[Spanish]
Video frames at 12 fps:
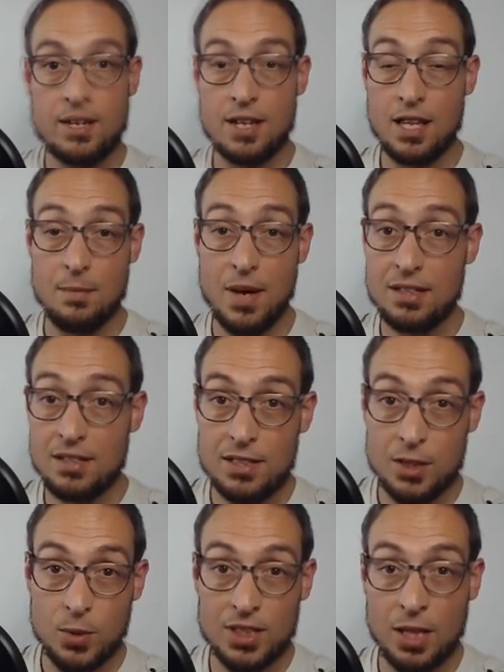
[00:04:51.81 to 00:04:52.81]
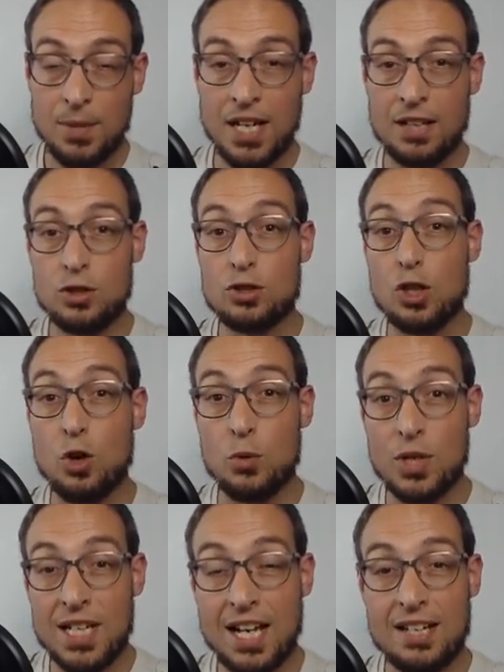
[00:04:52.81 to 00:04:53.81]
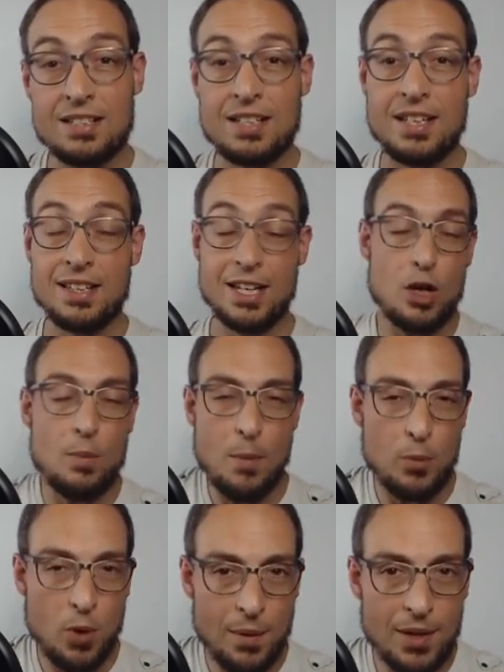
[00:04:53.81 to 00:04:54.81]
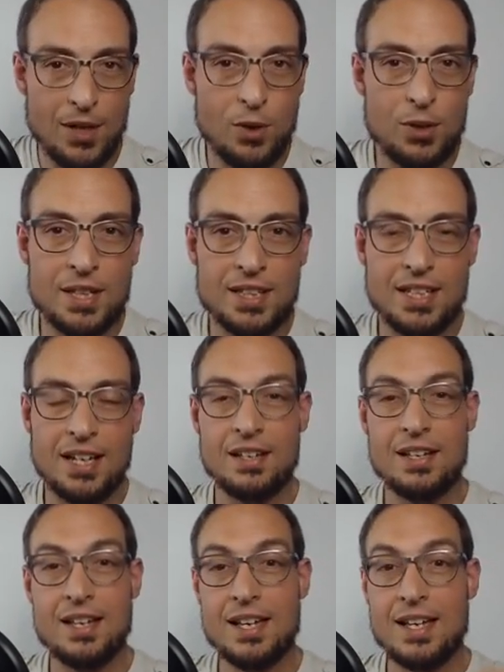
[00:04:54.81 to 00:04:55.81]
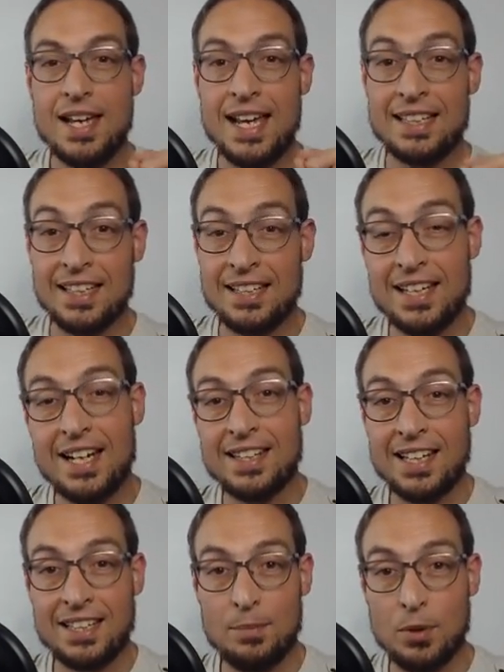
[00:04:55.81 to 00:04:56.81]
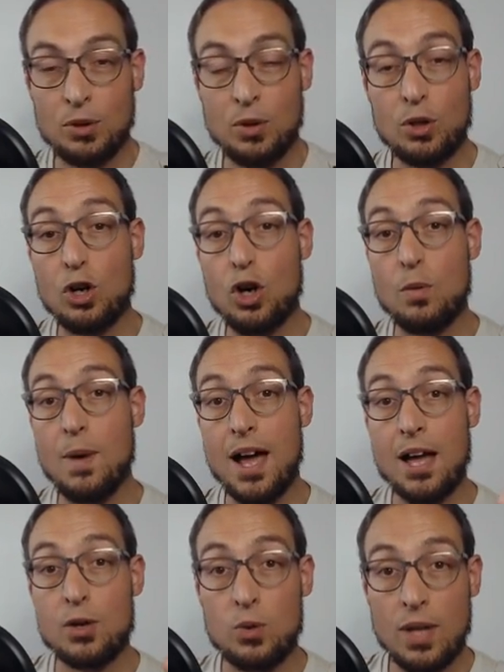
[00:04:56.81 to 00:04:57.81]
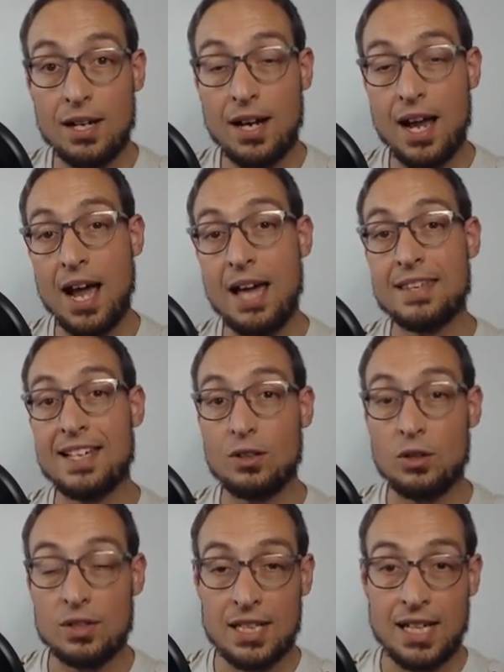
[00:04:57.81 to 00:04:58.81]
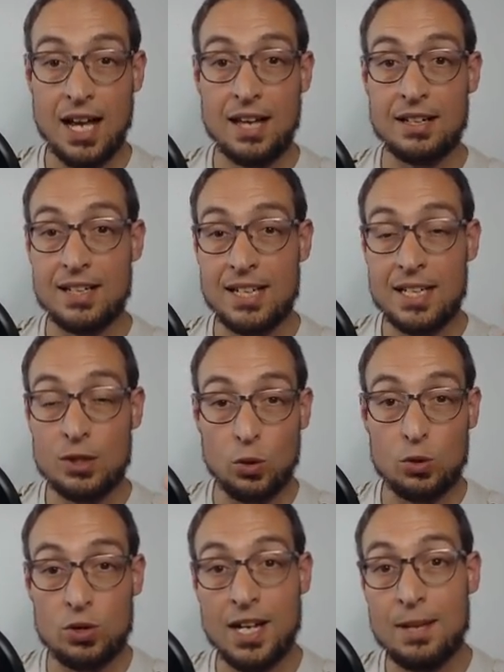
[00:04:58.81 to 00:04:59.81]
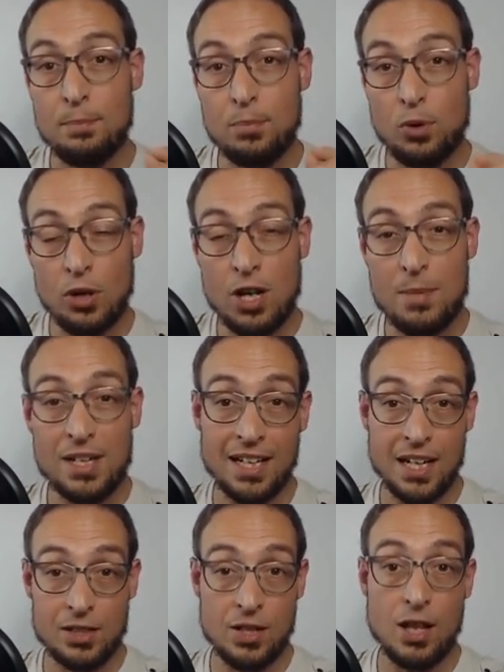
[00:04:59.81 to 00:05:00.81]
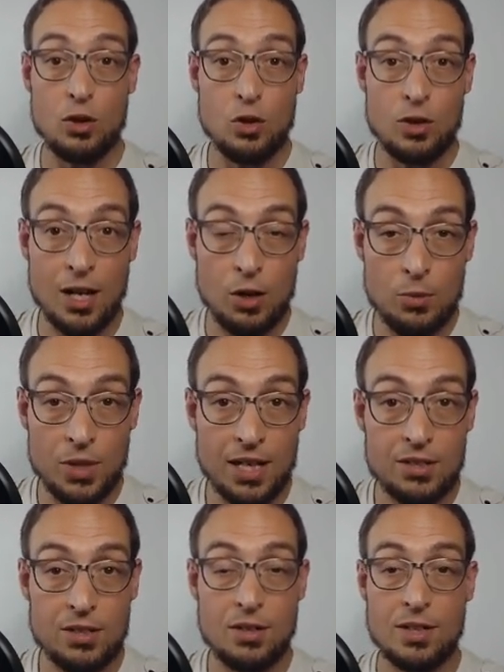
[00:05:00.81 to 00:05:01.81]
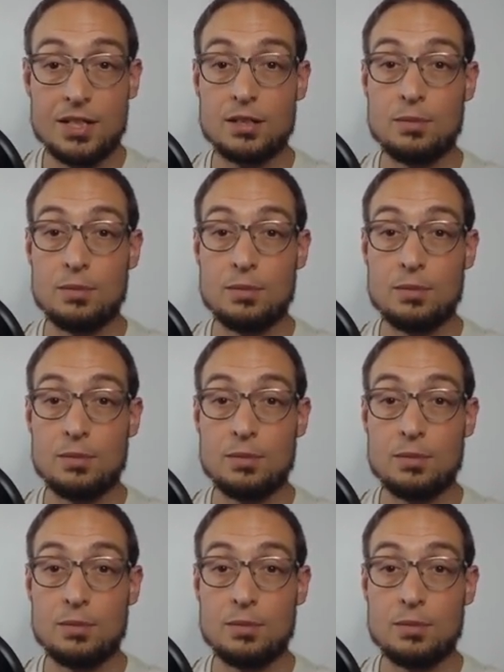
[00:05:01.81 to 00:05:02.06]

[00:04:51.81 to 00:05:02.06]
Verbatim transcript: Además, si nuestra aplicación se comunica en red, que es lo más probable hoy en día, entender el stack de protocolos nos va a ayudar a diagnosticar y solucionar problemas relacionados con las comunicaciones,